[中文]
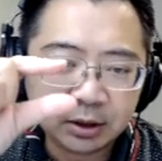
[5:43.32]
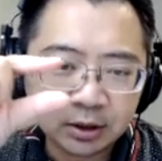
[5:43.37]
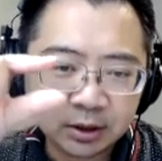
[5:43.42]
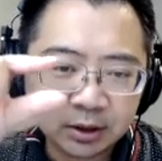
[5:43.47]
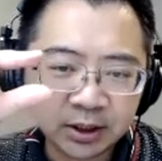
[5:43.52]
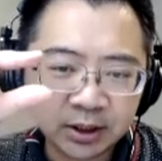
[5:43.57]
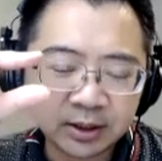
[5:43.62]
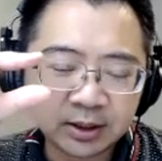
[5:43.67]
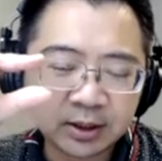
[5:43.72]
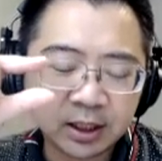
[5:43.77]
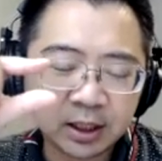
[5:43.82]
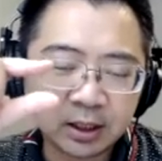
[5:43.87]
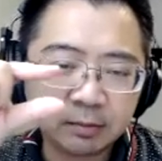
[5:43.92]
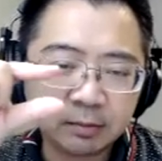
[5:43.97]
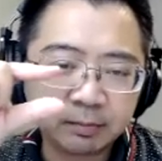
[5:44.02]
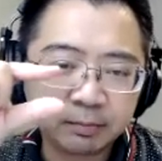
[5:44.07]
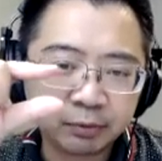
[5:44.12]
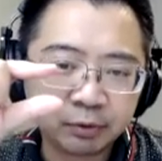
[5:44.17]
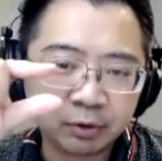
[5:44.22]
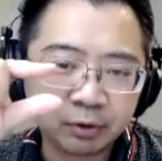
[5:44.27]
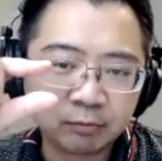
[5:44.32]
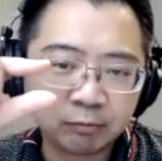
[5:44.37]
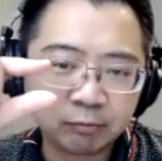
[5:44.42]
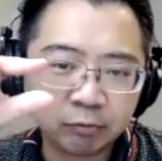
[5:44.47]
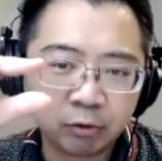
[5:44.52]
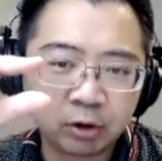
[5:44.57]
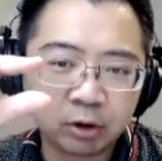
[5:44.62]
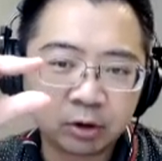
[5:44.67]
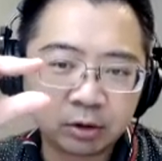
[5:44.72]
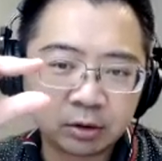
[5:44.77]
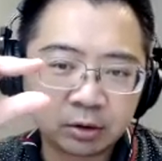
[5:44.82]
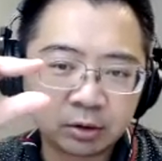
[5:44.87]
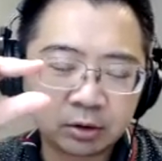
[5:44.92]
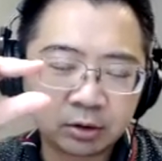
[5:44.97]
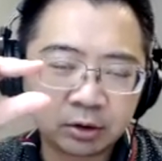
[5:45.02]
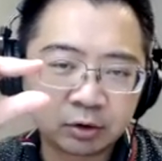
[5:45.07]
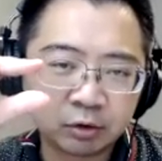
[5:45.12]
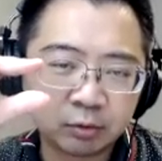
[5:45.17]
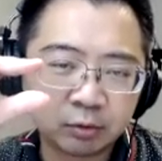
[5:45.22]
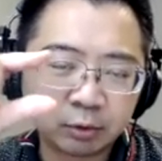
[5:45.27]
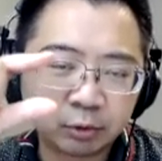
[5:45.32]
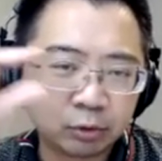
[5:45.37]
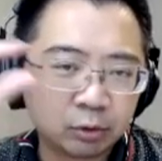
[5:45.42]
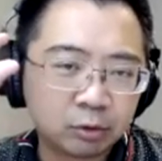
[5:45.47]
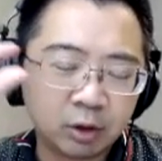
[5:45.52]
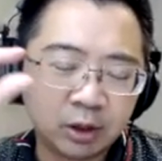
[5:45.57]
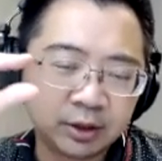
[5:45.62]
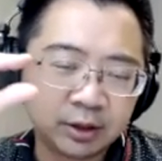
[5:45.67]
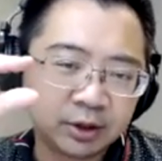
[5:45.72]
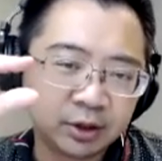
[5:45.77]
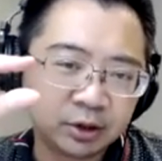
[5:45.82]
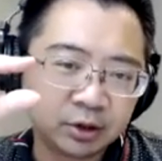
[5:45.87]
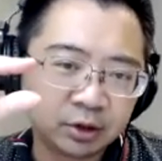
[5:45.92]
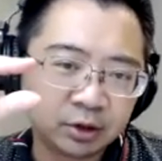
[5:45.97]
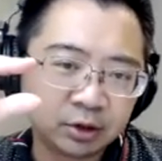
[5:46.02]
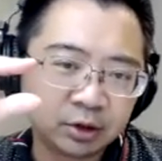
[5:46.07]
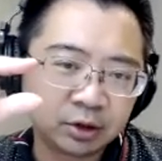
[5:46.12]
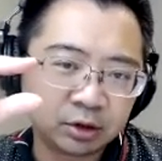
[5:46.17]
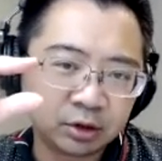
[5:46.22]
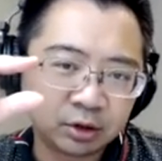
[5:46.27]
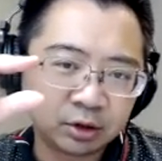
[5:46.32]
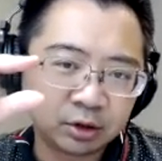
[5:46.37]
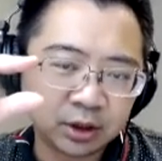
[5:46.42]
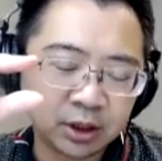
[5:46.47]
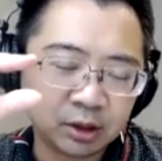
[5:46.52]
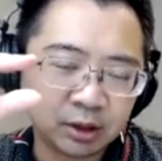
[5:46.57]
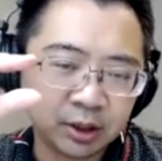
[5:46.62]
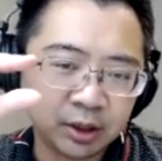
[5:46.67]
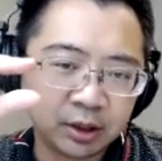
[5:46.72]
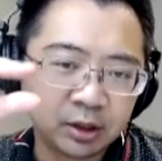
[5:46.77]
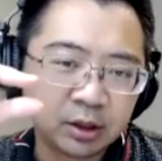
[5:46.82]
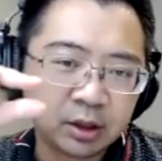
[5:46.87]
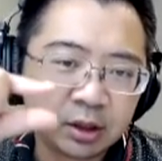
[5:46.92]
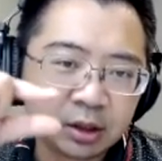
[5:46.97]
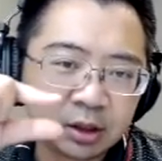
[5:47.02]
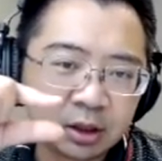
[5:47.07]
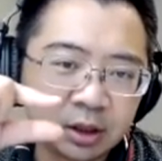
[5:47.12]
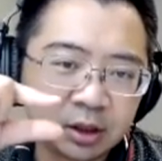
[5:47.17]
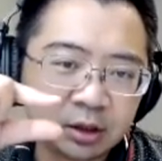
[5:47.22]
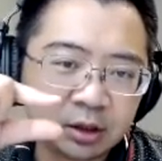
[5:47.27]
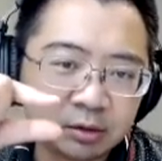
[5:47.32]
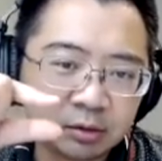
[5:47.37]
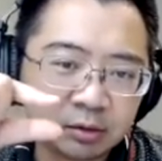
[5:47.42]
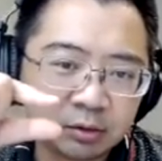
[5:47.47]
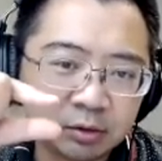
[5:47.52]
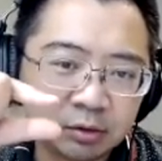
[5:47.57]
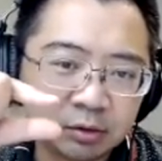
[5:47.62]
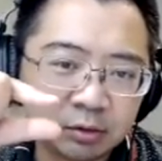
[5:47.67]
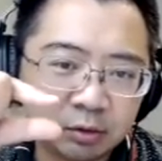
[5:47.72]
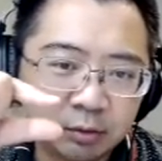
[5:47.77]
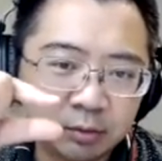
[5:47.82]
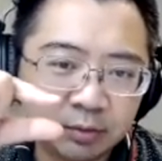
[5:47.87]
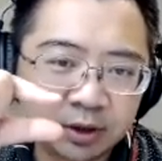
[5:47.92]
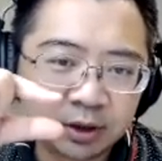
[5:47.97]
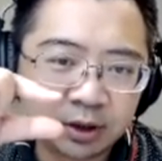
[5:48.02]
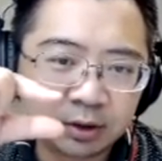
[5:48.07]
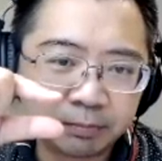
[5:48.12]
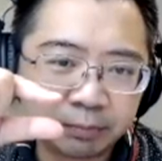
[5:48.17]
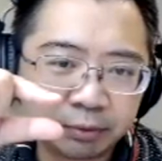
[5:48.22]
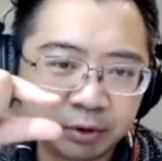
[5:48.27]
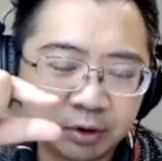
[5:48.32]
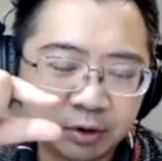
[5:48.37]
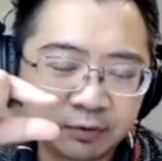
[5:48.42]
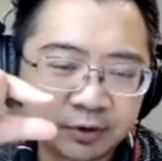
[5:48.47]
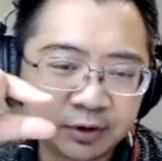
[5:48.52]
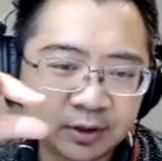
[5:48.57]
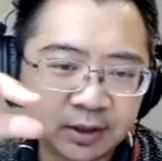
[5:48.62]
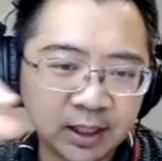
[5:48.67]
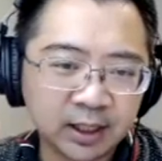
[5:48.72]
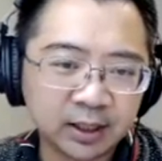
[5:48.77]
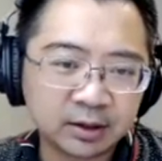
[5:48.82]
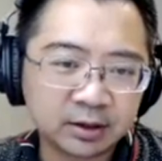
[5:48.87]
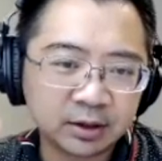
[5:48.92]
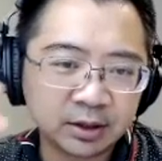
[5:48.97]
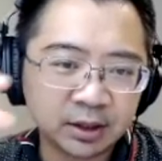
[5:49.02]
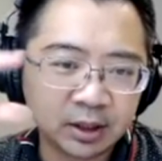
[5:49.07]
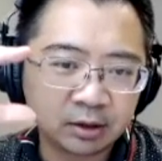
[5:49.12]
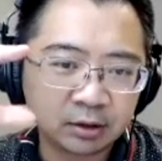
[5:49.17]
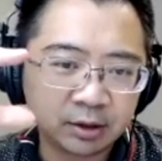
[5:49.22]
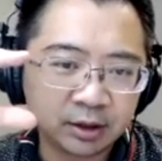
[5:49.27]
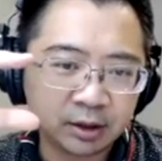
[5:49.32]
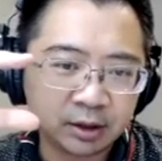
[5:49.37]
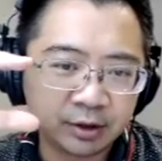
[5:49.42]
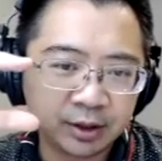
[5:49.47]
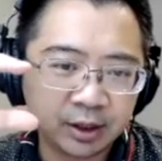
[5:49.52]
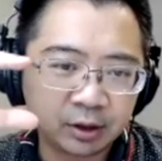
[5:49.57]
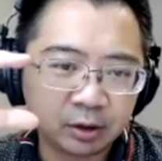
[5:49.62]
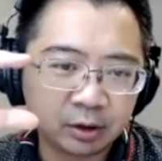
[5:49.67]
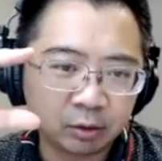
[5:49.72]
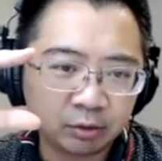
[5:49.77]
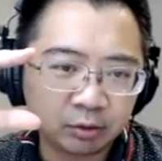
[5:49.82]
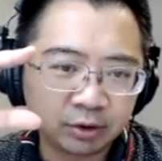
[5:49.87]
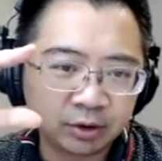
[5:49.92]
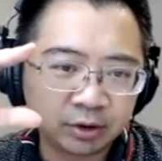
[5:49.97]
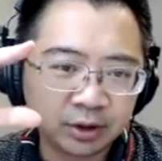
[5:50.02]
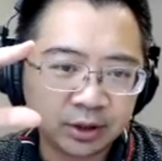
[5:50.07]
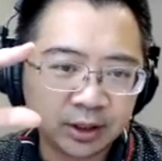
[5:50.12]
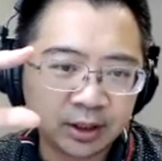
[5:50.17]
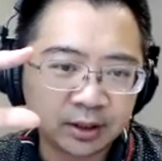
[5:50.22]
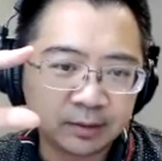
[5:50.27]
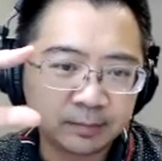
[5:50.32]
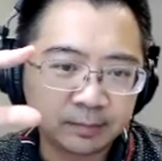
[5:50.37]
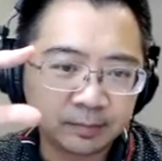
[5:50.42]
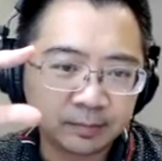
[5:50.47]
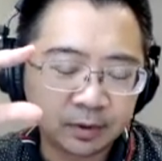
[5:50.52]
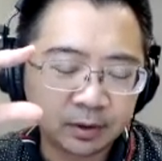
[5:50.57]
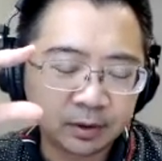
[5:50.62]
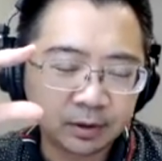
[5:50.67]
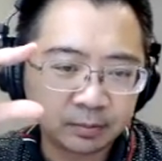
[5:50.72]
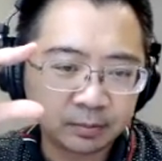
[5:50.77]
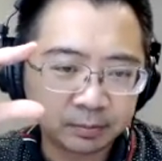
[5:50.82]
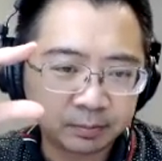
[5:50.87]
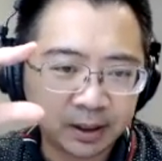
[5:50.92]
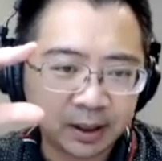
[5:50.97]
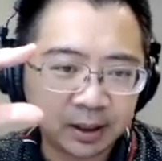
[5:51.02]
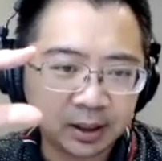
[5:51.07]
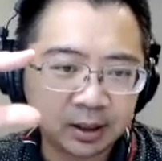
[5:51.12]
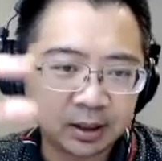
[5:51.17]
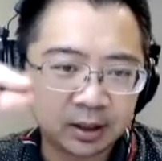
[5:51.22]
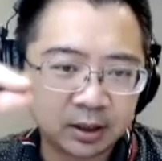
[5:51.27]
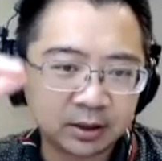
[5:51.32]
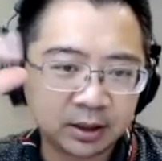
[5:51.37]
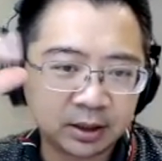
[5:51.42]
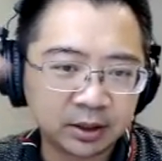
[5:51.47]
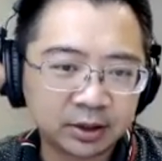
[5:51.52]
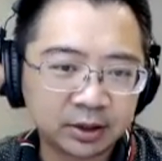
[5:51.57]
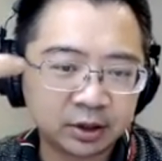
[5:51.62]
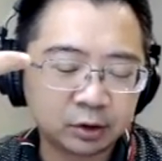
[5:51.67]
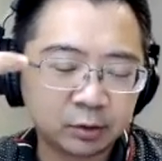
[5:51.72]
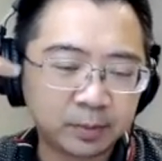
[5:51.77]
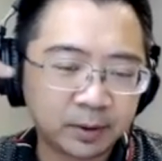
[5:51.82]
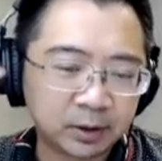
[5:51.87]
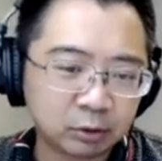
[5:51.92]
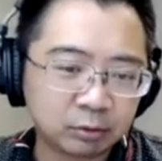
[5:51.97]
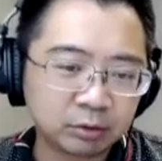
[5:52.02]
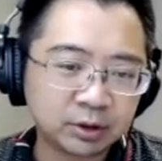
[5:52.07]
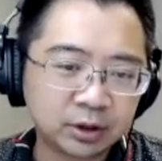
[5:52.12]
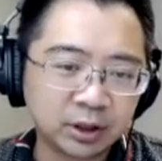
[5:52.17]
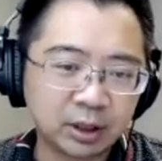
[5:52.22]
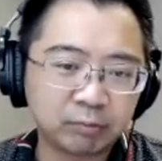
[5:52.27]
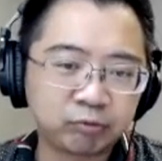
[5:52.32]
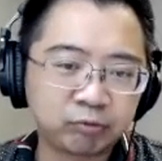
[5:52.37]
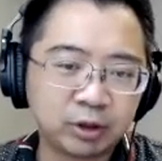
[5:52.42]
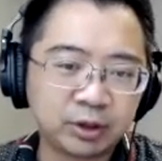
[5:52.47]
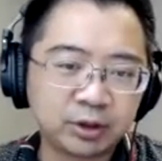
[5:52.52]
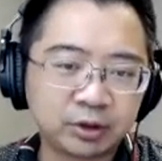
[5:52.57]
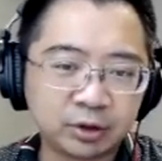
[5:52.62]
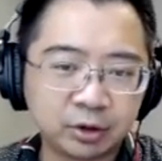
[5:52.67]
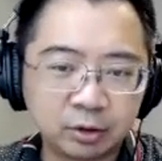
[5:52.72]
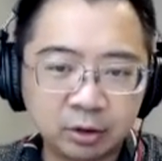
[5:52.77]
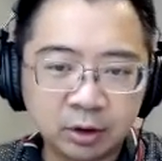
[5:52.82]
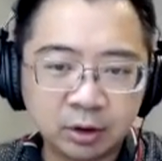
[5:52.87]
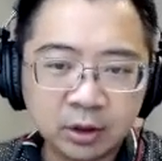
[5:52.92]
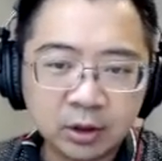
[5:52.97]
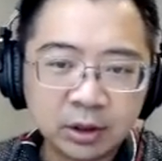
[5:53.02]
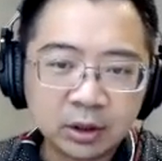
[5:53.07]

现在 Proof of Work， 就是我们所有矿机支持的这条链，跟我们这个 Proof of Stake 这两条链同时间把它合在一起，就把同时 upgrade 之后。